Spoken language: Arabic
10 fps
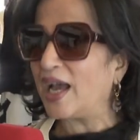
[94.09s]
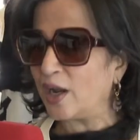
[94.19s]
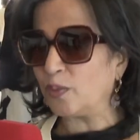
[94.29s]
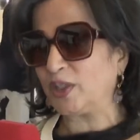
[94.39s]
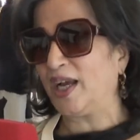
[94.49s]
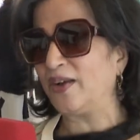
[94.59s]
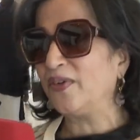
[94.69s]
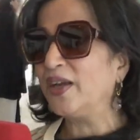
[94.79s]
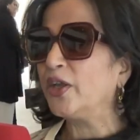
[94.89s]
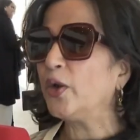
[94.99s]
المتحف
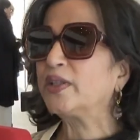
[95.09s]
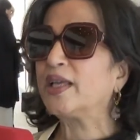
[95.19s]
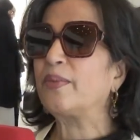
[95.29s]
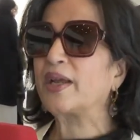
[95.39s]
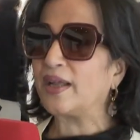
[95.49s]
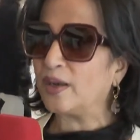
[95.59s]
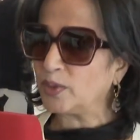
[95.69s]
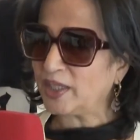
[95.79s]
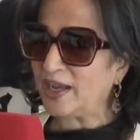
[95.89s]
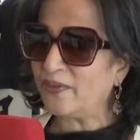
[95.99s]
يعتبر
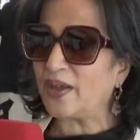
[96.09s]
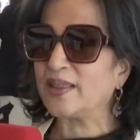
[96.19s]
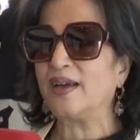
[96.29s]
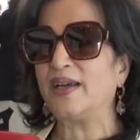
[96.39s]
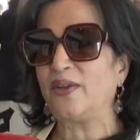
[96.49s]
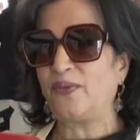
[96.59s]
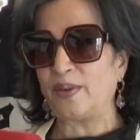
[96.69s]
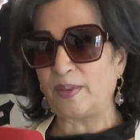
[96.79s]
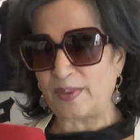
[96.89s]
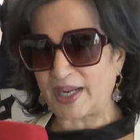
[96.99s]
المتحف الثاني في
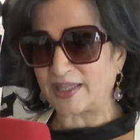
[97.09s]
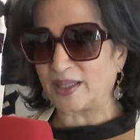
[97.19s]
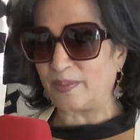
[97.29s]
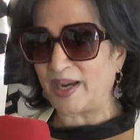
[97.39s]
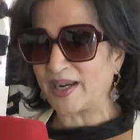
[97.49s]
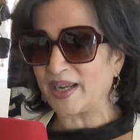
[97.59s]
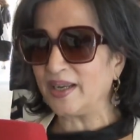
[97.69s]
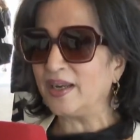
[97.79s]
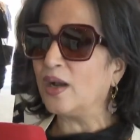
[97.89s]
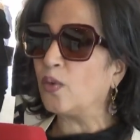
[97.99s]
مملكة البحرين
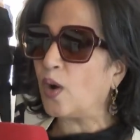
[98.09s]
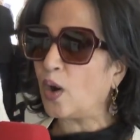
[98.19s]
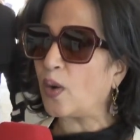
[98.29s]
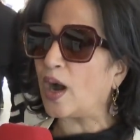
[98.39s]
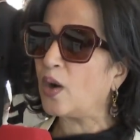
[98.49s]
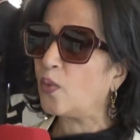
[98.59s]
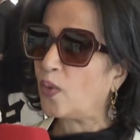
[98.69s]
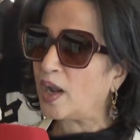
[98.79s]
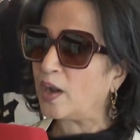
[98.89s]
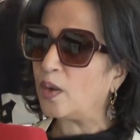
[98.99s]
وهو
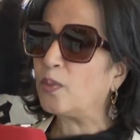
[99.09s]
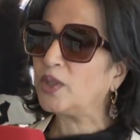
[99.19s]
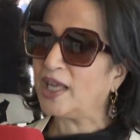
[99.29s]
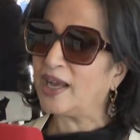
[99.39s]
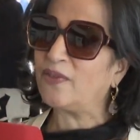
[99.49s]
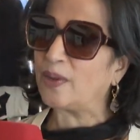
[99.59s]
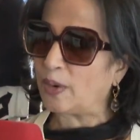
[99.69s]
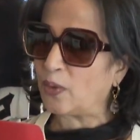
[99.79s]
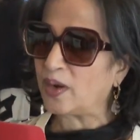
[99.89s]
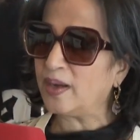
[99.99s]
أول متحف
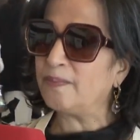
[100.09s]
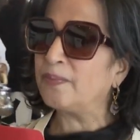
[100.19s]
لموقع